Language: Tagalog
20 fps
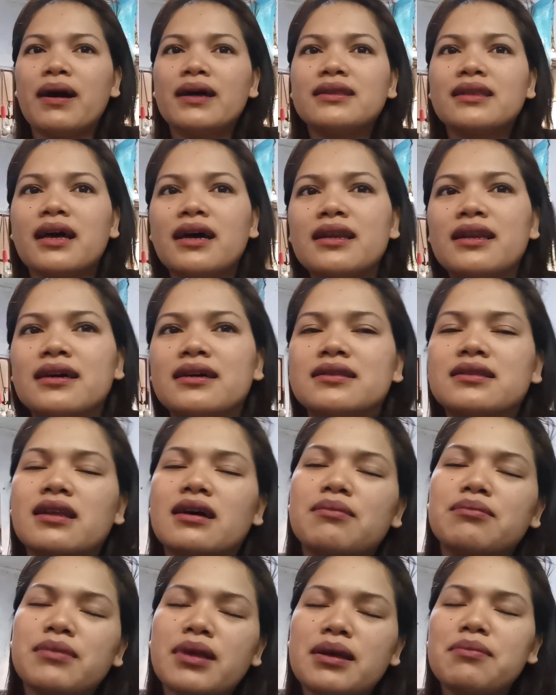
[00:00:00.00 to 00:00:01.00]
bata lang
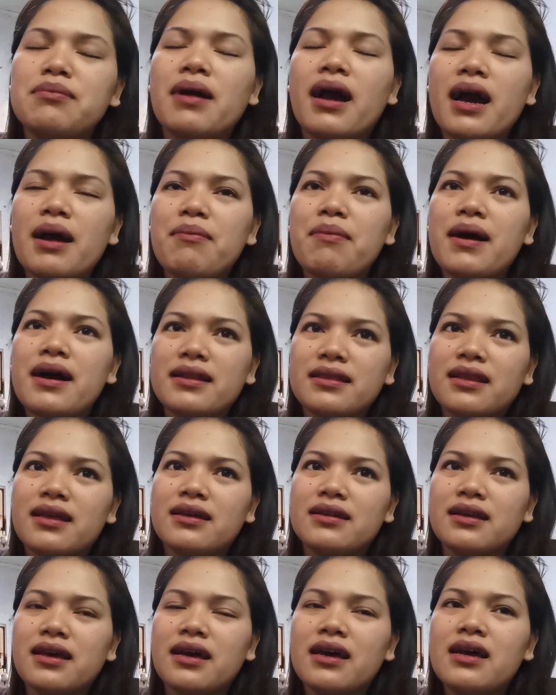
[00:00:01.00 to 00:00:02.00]
da, may mga
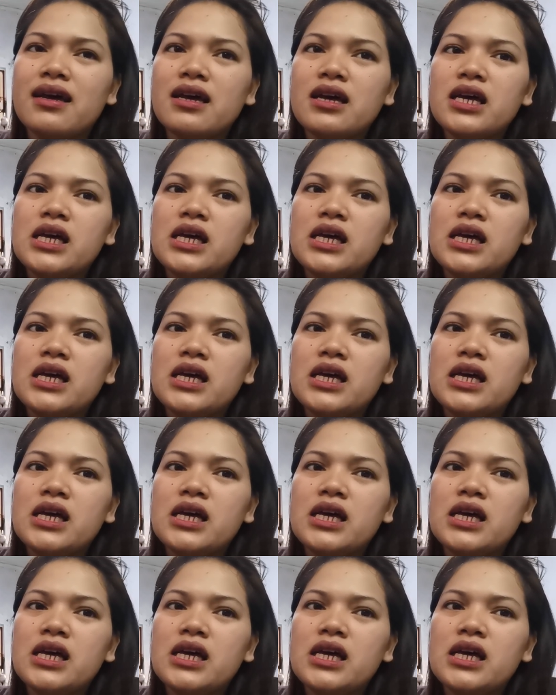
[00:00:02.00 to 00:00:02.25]
bata na